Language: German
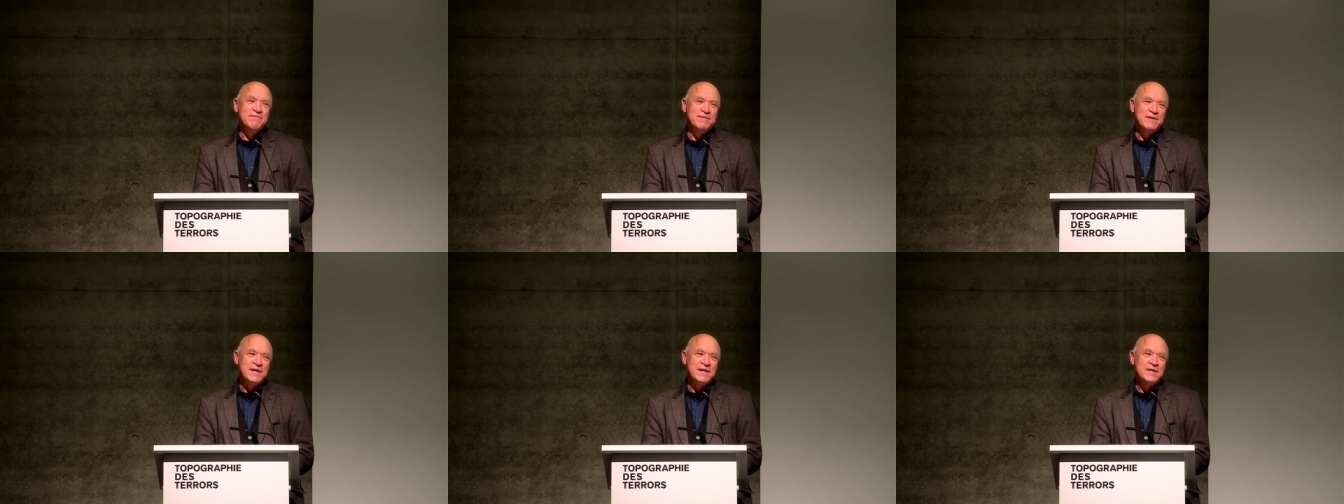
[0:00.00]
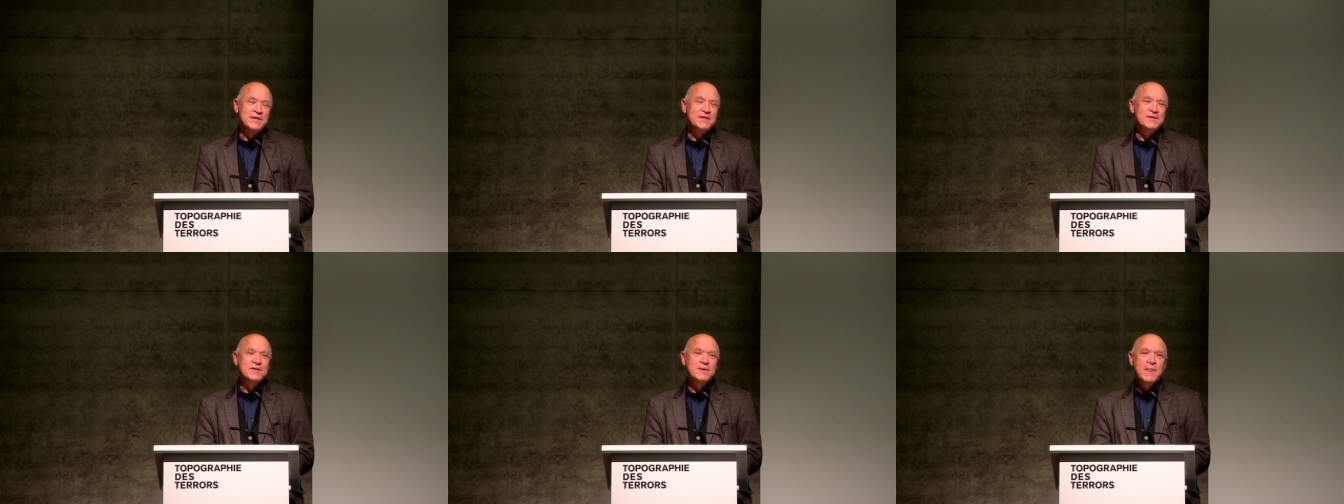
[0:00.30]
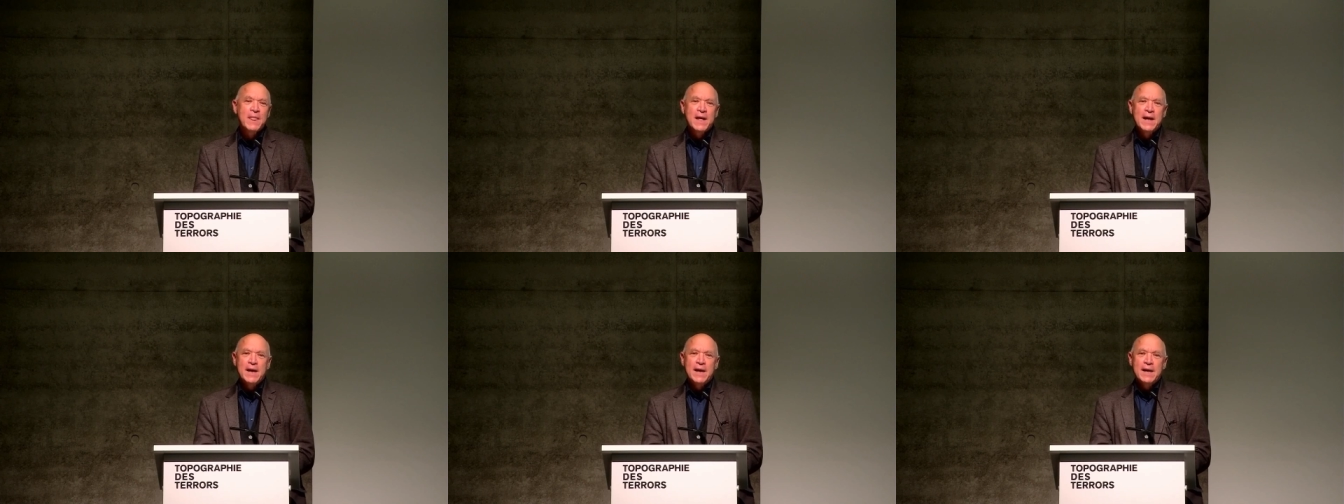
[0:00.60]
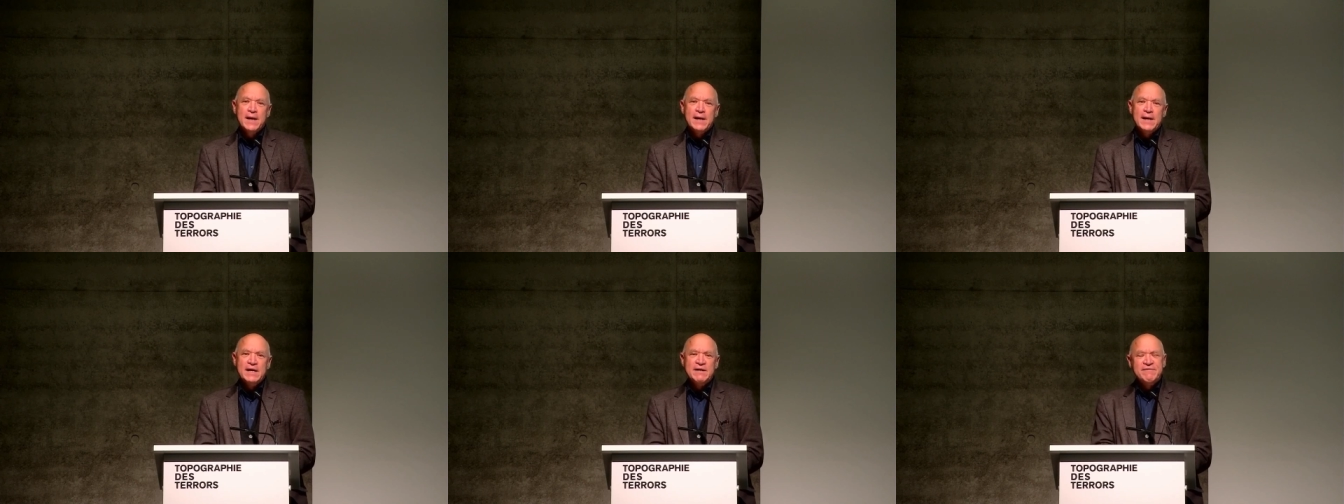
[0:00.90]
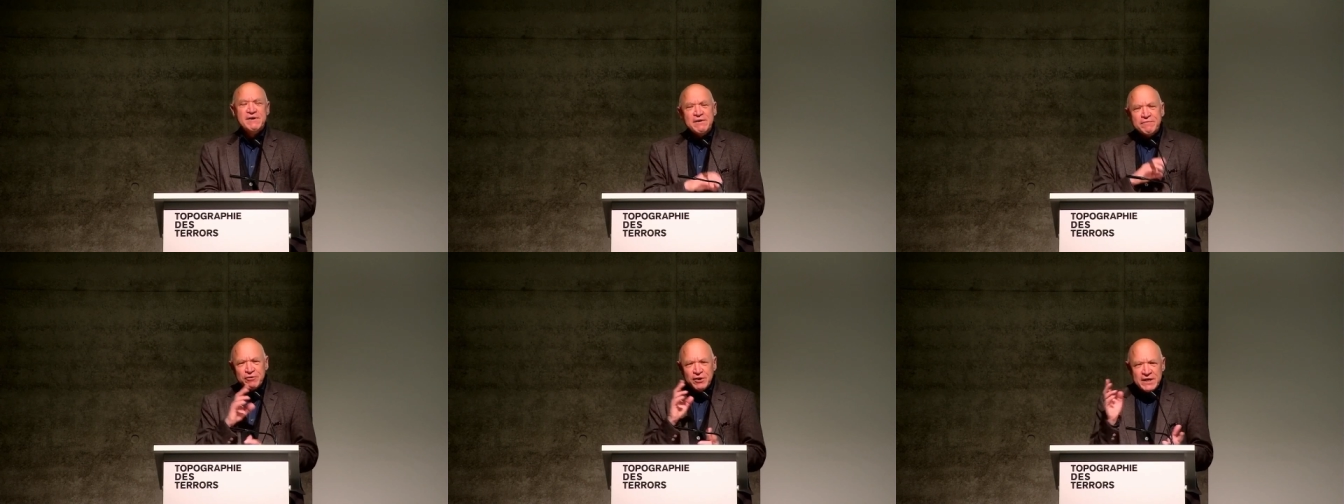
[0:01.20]
erwähnt.
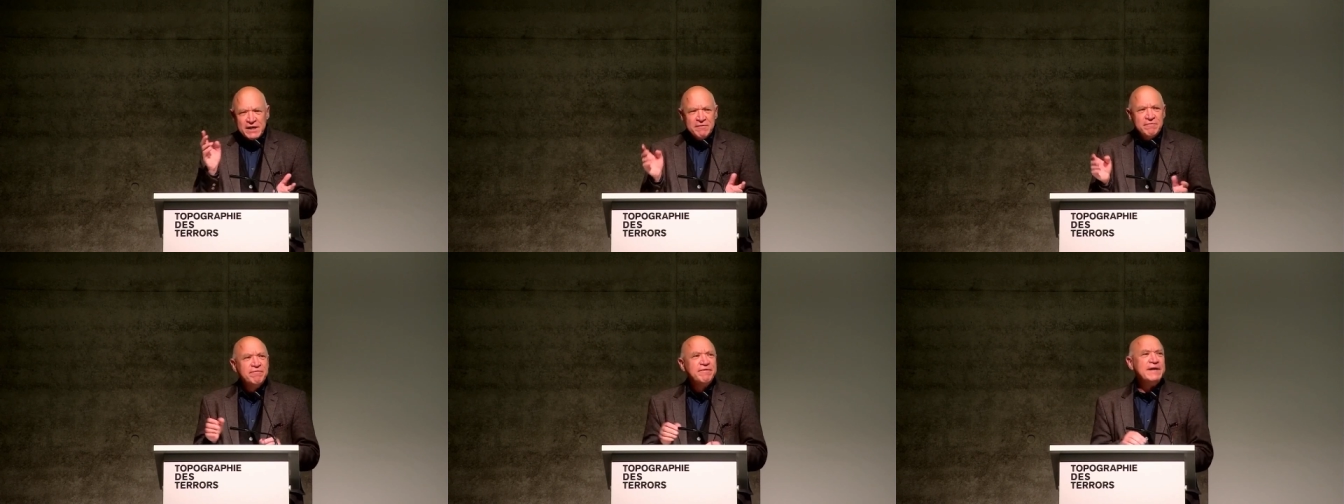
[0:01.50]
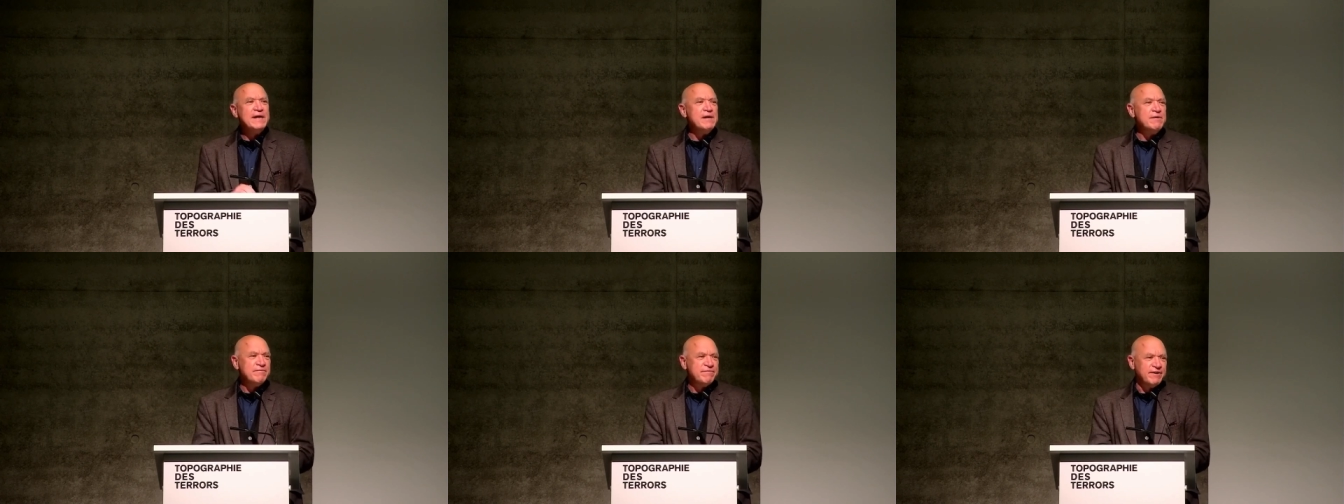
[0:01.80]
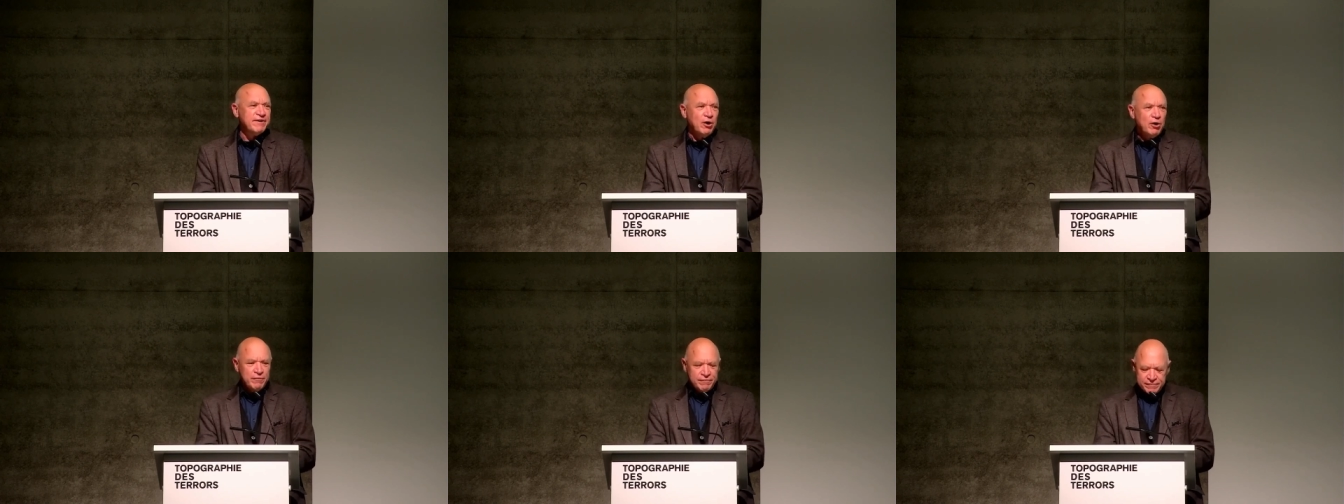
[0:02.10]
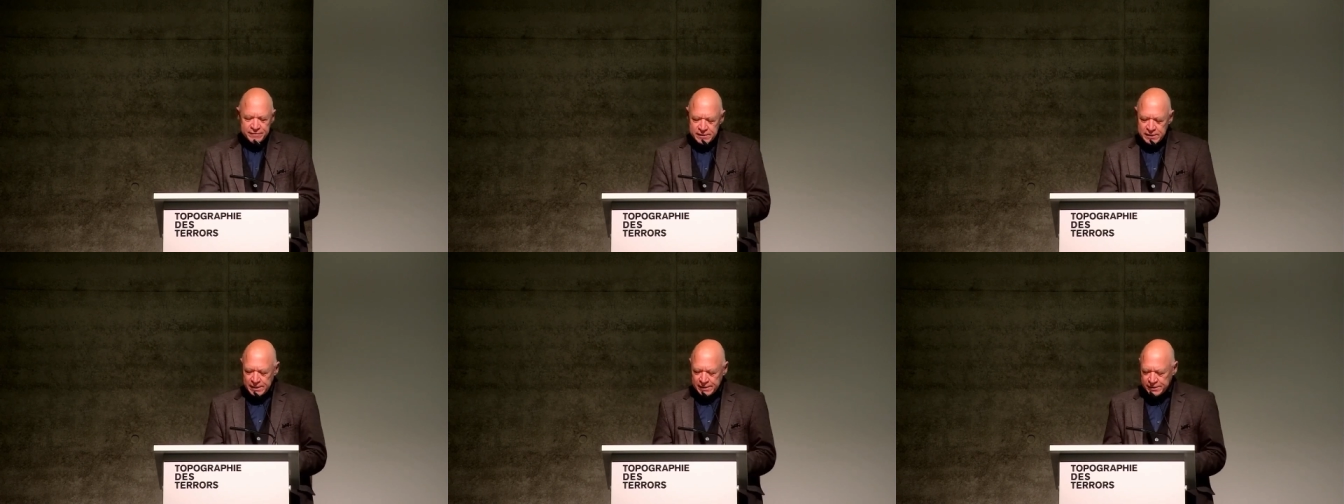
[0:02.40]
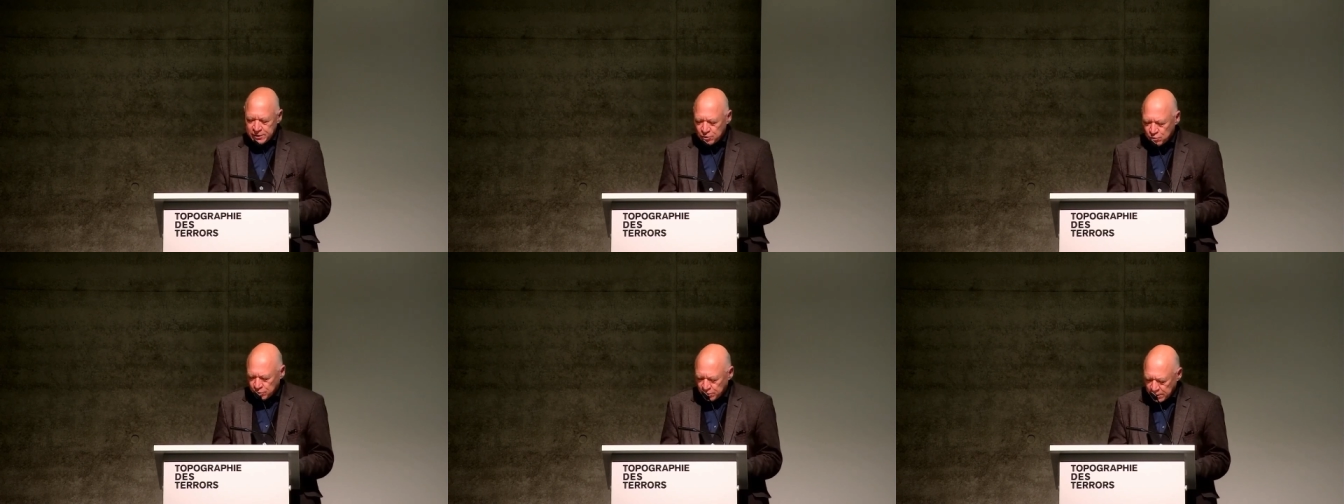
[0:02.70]
Ich will von den vielen
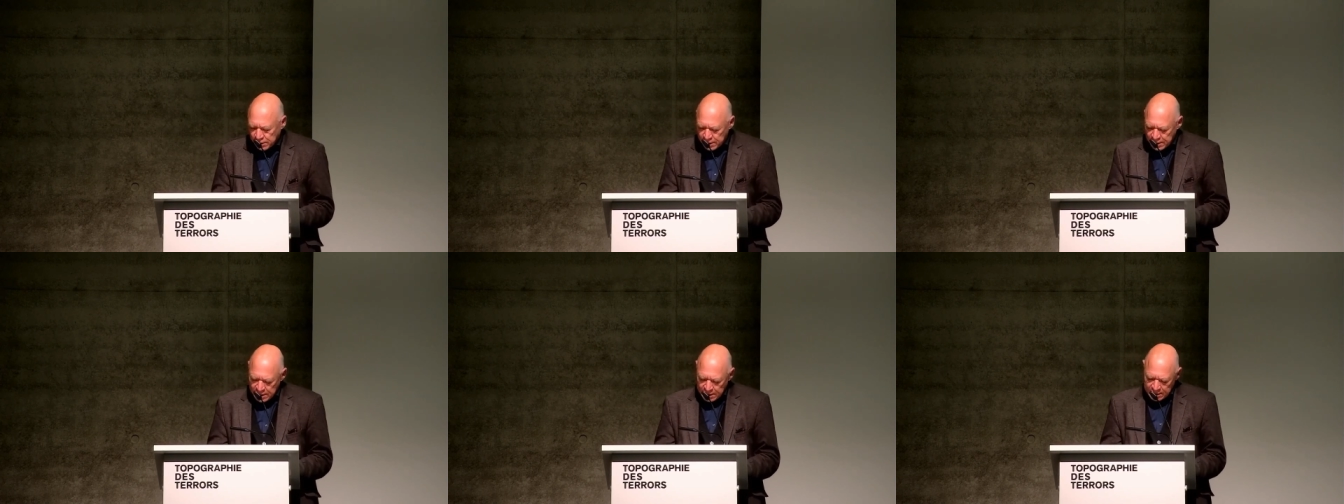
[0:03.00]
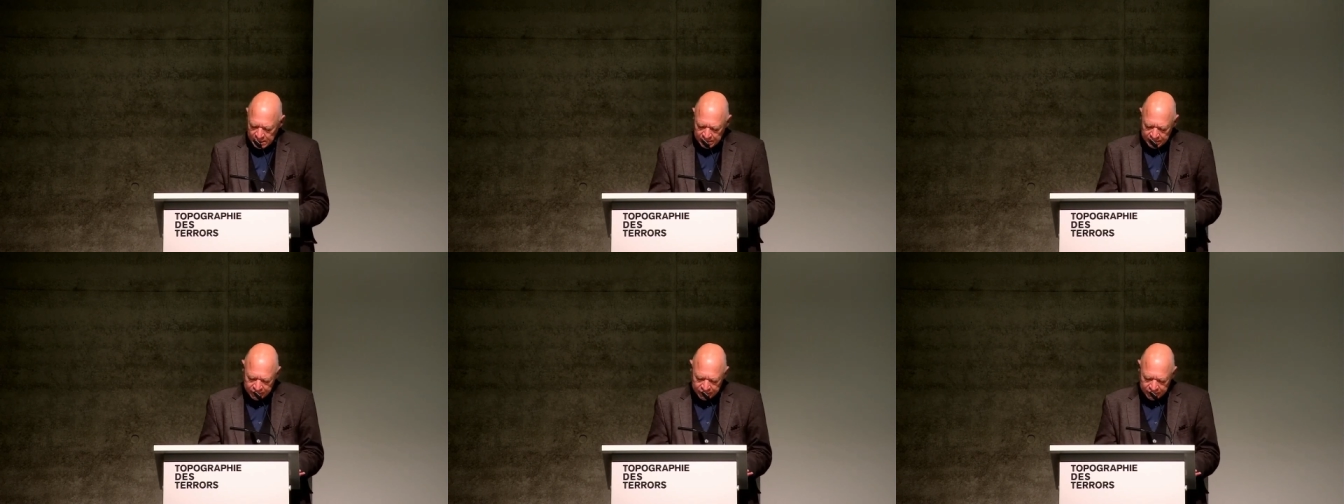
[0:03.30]
Veröffentlichungen